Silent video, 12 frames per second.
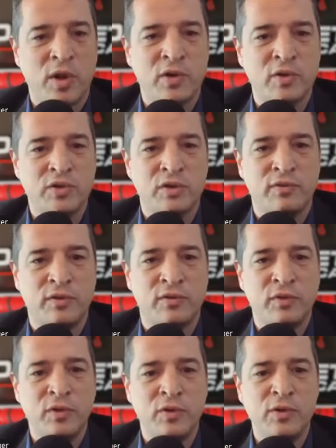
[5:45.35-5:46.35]
Euro zur
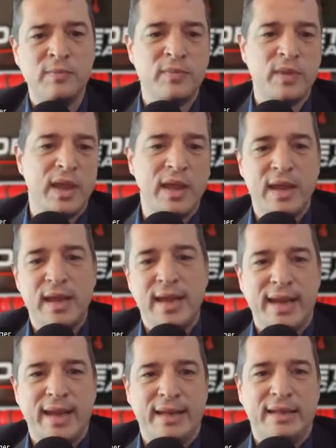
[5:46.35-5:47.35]
Verfügung.
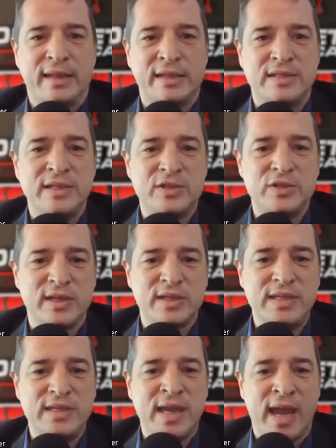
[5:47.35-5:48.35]
Dann siehst du,
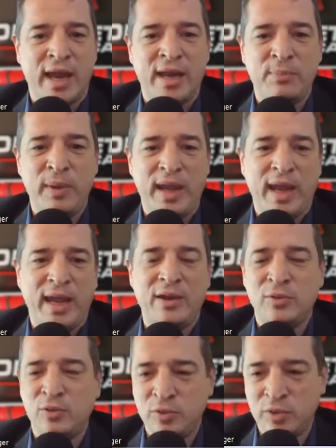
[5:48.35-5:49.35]
dass hier eine
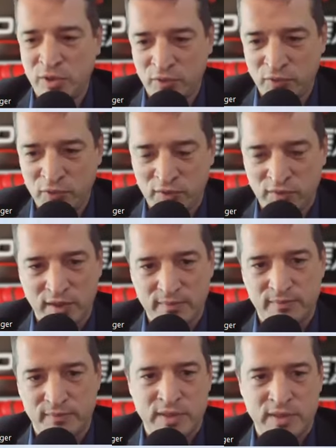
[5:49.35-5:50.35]
Berechnung durchgeführt wird.
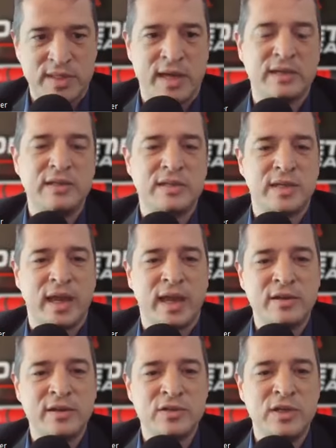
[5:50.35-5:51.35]
Dann sagt dieser
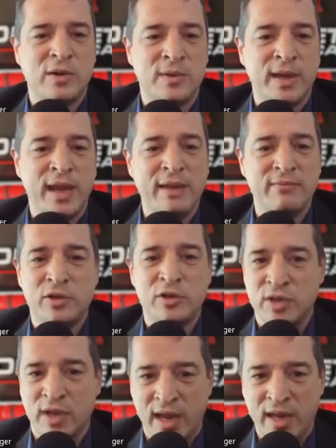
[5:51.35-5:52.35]
Rechner zu dir, okay, wenn du
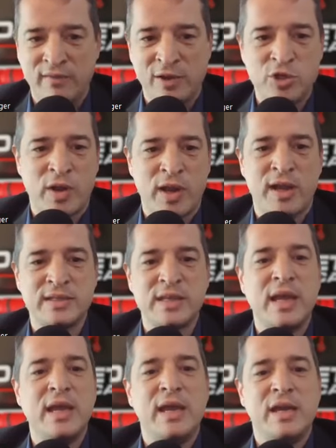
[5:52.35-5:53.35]
da keine Wettsteuer hast,
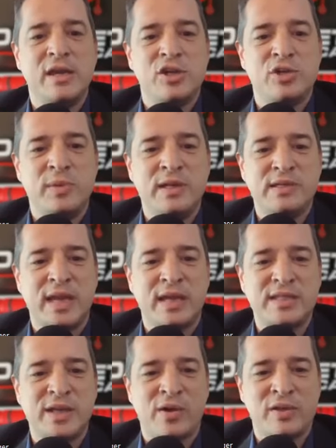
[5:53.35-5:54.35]
spiel
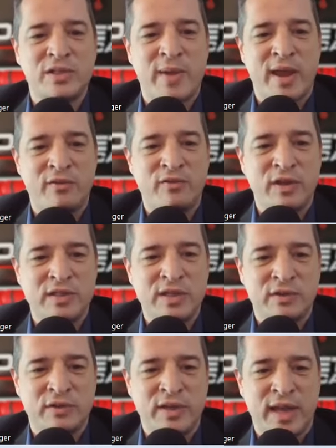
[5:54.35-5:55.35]
60,42
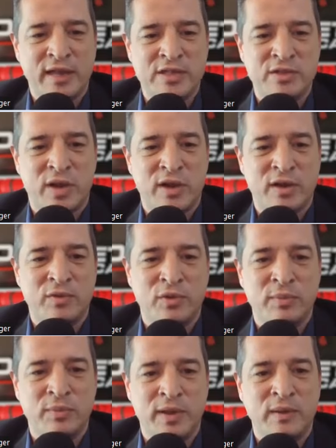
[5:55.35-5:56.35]
Euro auf die 1,9er
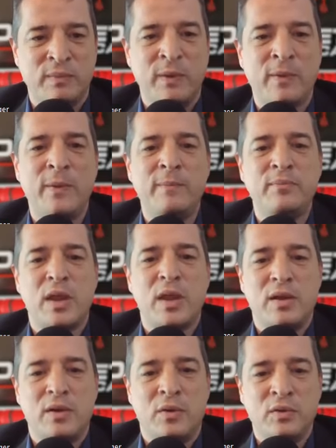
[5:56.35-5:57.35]
Quote bei Tipico
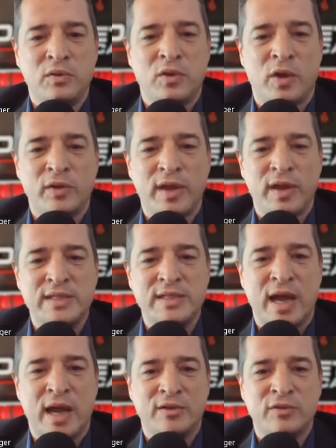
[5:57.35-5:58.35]
und
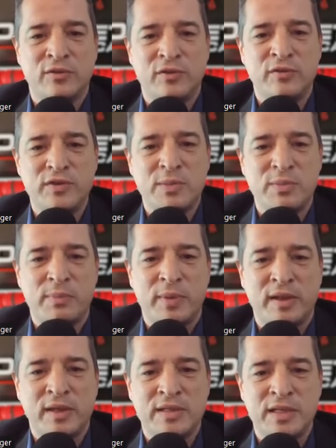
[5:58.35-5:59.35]
39,58 bei
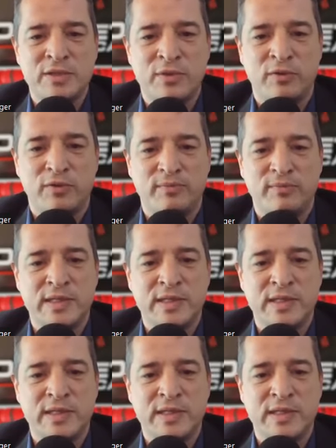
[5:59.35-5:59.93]
Bet365.